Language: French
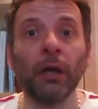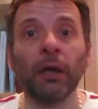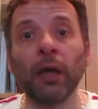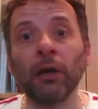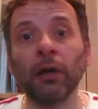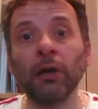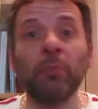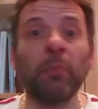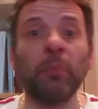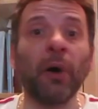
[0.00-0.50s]

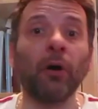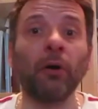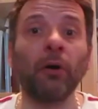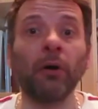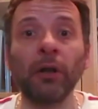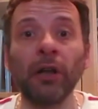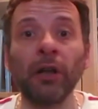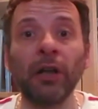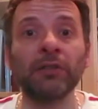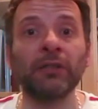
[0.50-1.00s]
car les
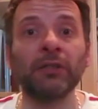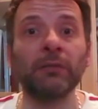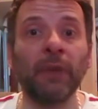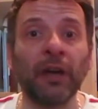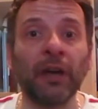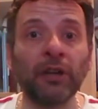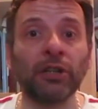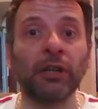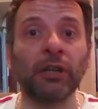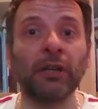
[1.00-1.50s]
paroles et les
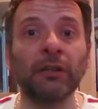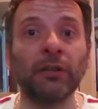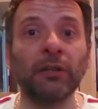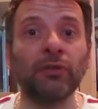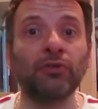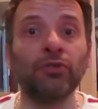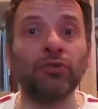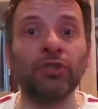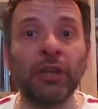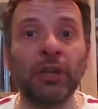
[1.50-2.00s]
images étaient
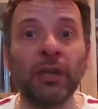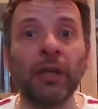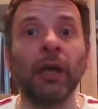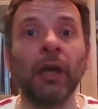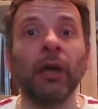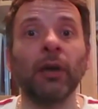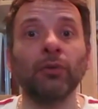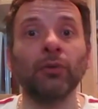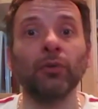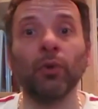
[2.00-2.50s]
jugées
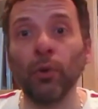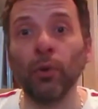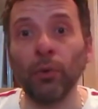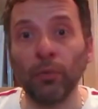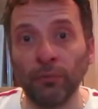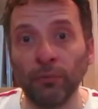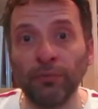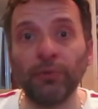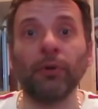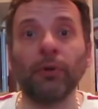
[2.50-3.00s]

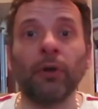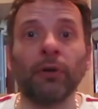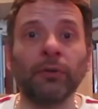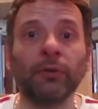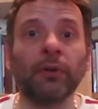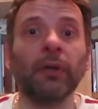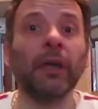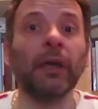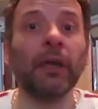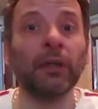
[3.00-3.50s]
trop
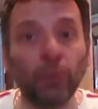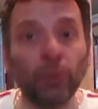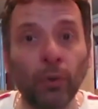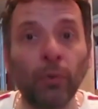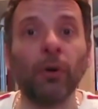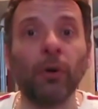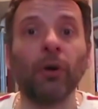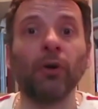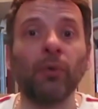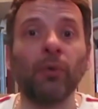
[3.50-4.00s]
violentes et
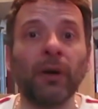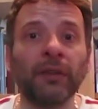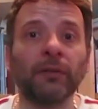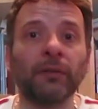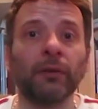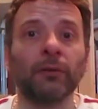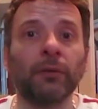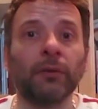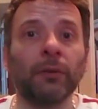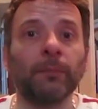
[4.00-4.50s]
trop
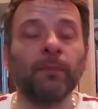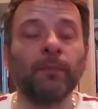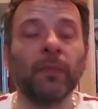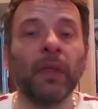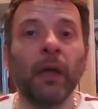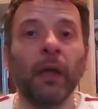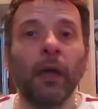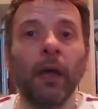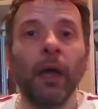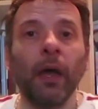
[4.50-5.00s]
angoissantes.
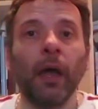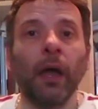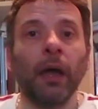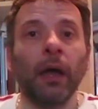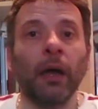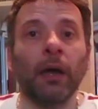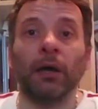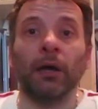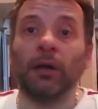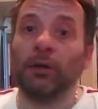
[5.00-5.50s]

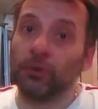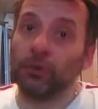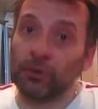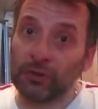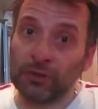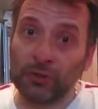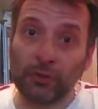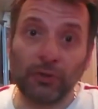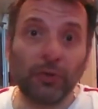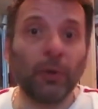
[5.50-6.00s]

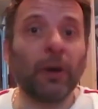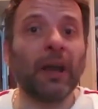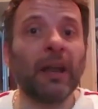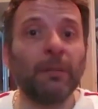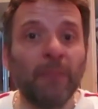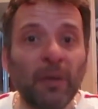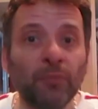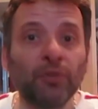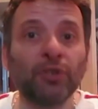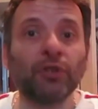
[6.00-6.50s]
Ce sera
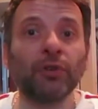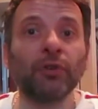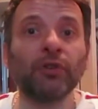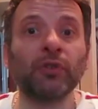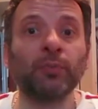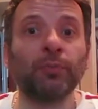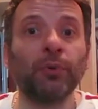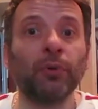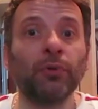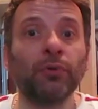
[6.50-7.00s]
la même
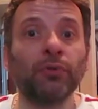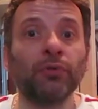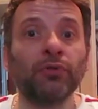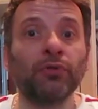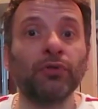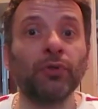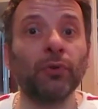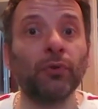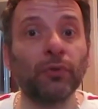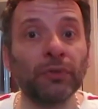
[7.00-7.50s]
chose pour le
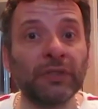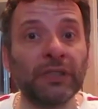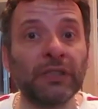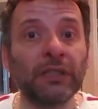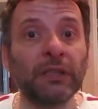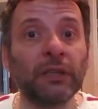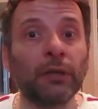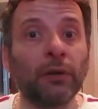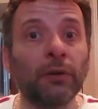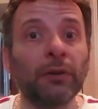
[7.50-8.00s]
second
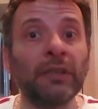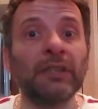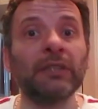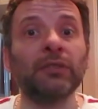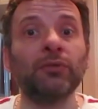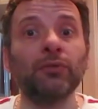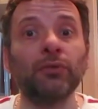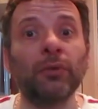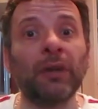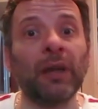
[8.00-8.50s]
titre
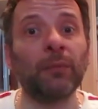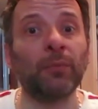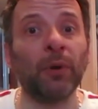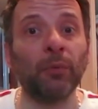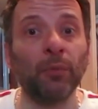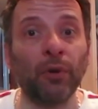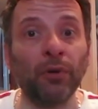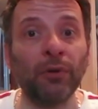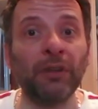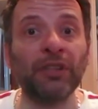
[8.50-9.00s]
issu de
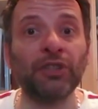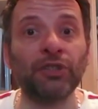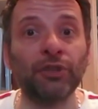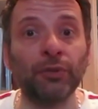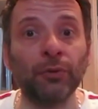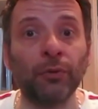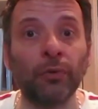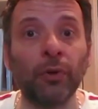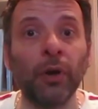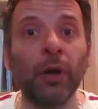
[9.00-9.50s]
l'album
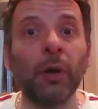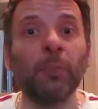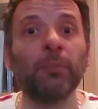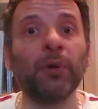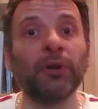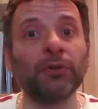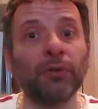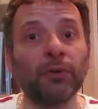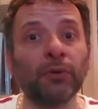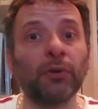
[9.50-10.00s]
Religion,
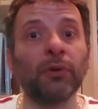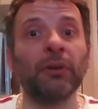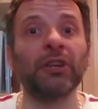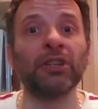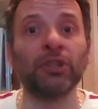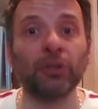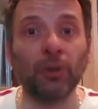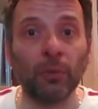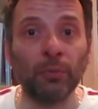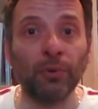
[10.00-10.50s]
Pendant que les
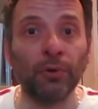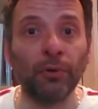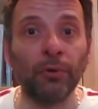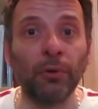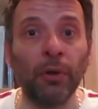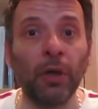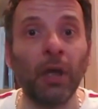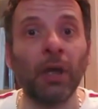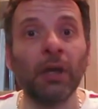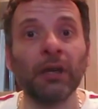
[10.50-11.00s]
champs
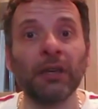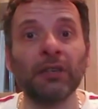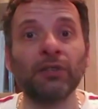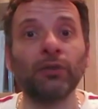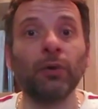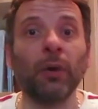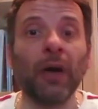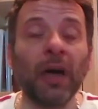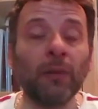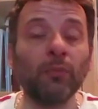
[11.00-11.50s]
brûlent, qui
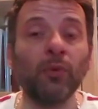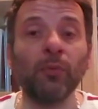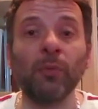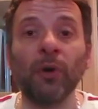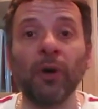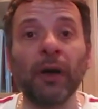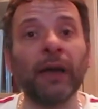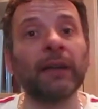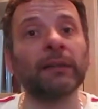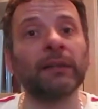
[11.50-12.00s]
sera un
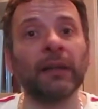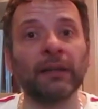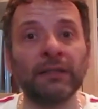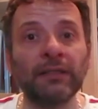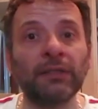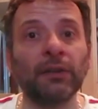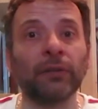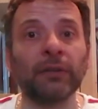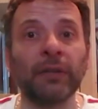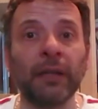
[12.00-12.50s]
moment
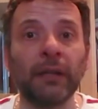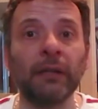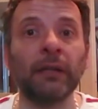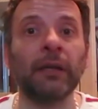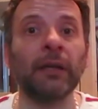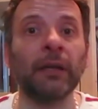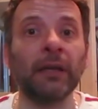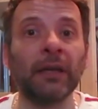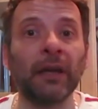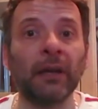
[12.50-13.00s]
interdit
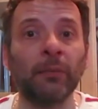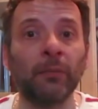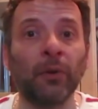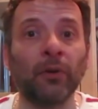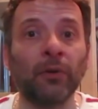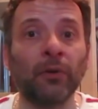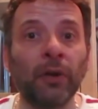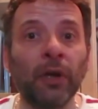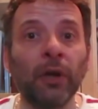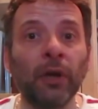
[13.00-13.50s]
d'antenne
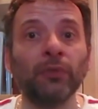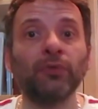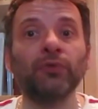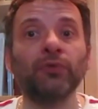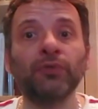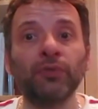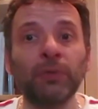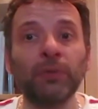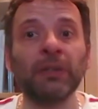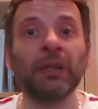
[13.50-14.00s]
également.
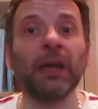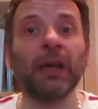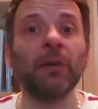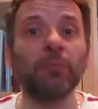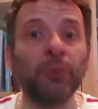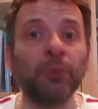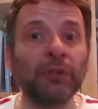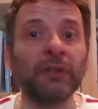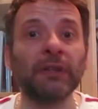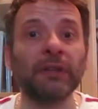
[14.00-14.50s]
Tout de suite,
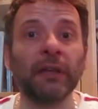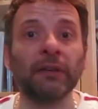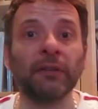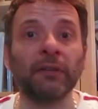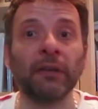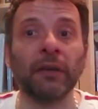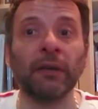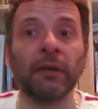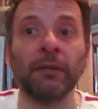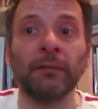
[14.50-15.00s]
un petit
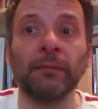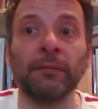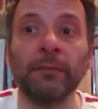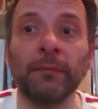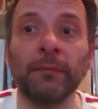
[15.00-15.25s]
extrait.